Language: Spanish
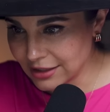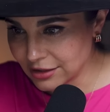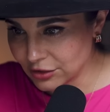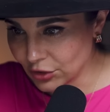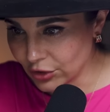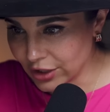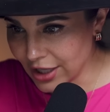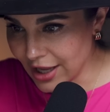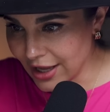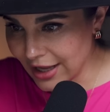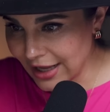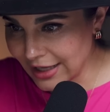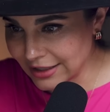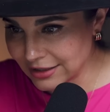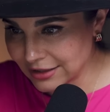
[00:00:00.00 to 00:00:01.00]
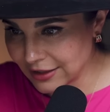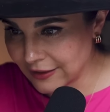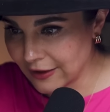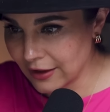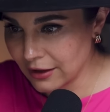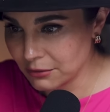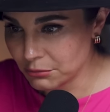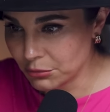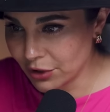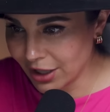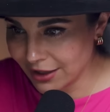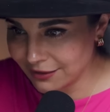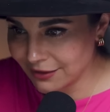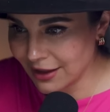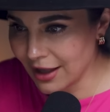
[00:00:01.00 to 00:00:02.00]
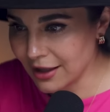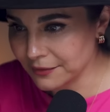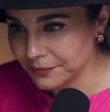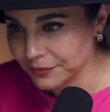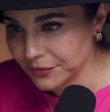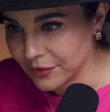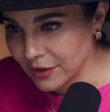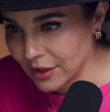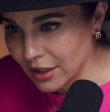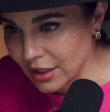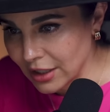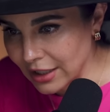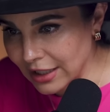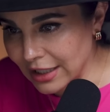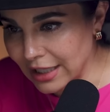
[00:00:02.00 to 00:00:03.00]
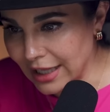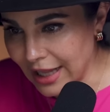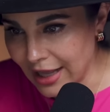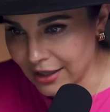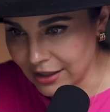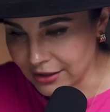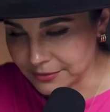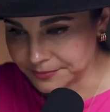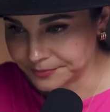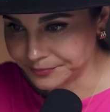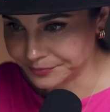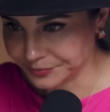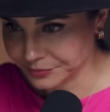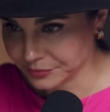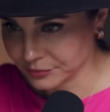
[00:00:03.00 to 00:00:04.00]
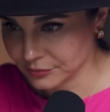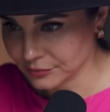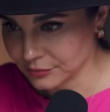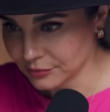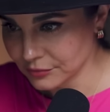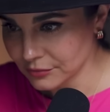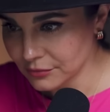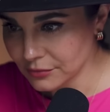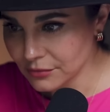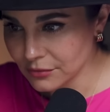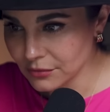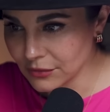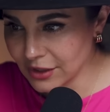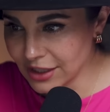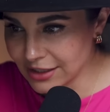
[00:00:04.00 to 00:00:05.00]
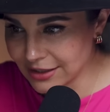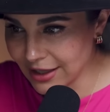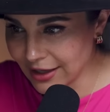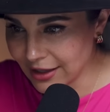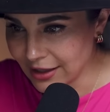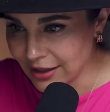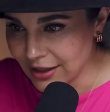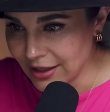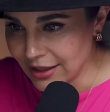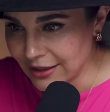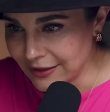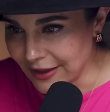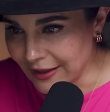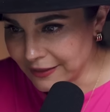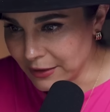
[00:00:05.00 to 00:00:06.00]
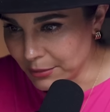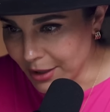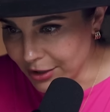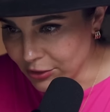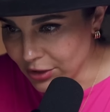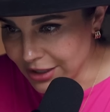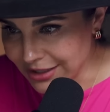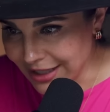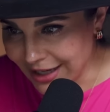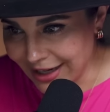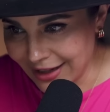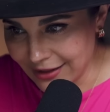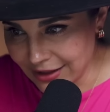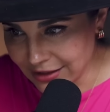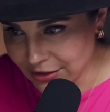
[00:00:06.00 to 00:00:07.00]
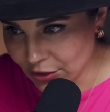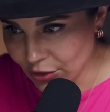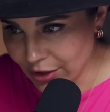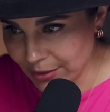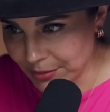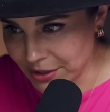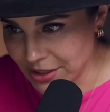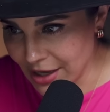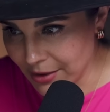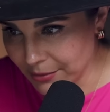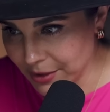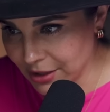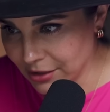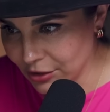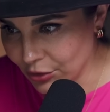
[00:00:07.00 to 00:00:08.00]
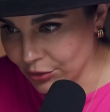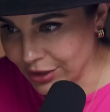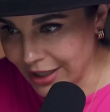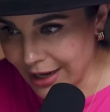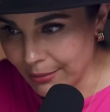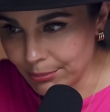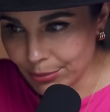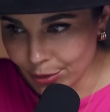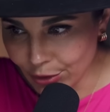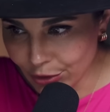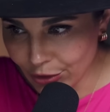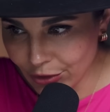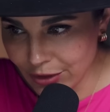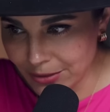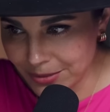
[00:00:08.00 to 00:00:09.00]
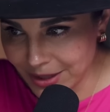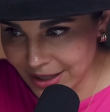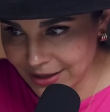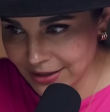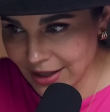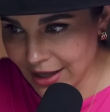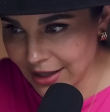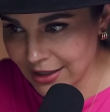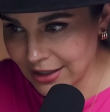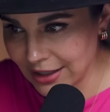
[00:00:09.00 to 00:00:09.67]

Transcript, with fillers: historia es de Brenda y Leana. Dice, de antemano les agradezco que me llamen con el apodo de Brenda